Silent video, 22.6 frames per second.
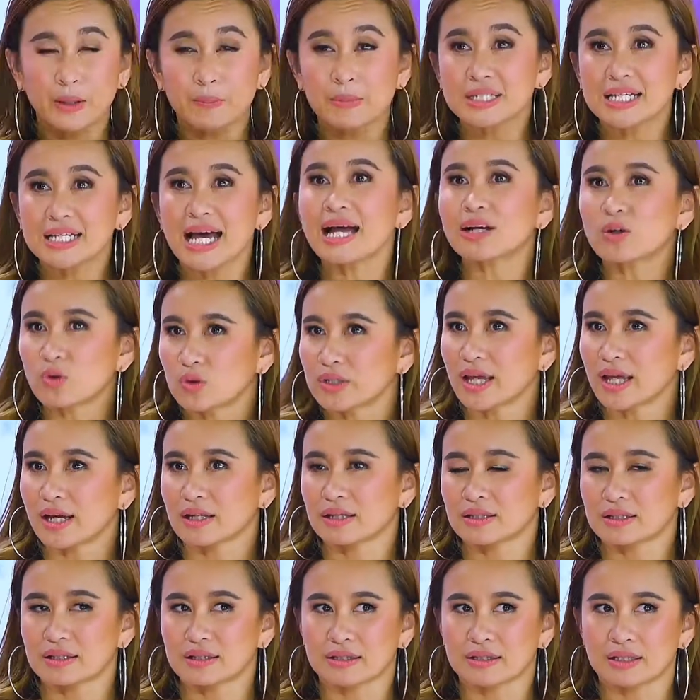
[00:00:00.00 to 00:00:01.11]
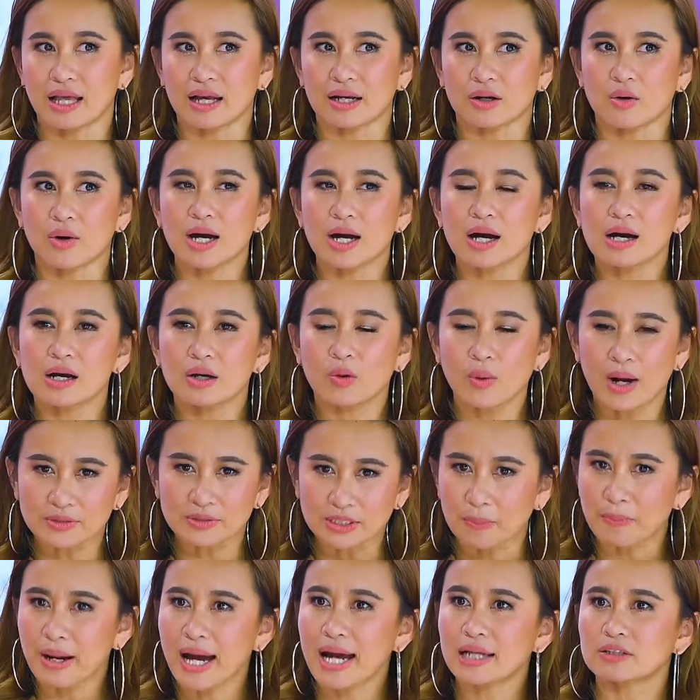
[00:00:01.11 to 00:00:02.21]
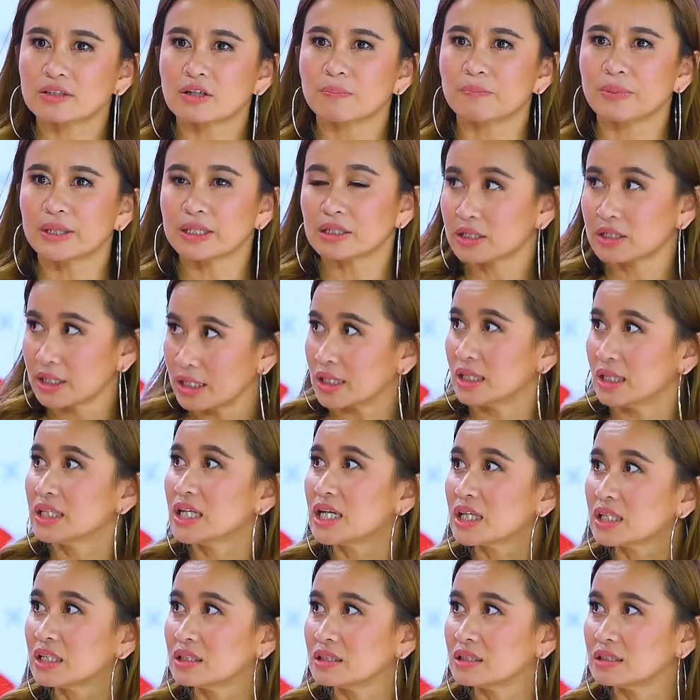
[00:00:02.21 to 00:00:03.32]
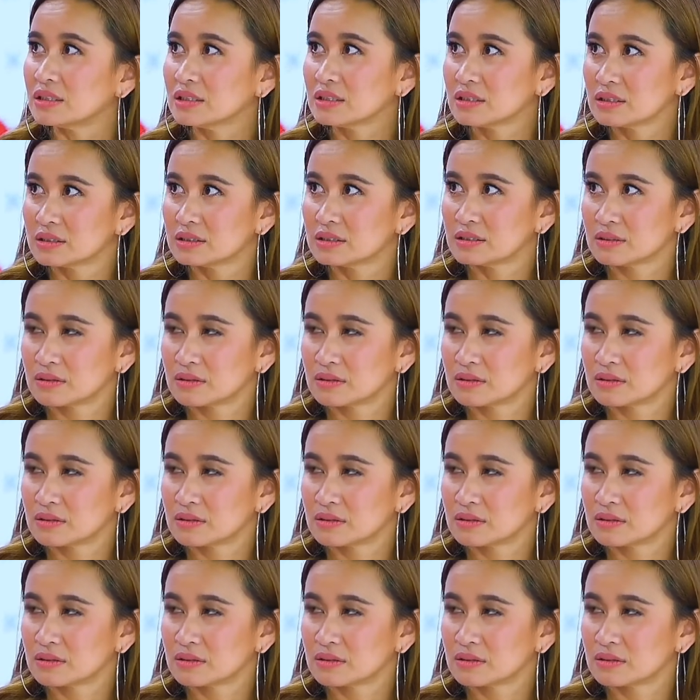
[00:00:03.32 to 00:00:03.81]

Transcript: ธรรมชาติของเด็กแต่ว่าความสามารถก็เป็นอีกเรื่องหนึ่งวันนั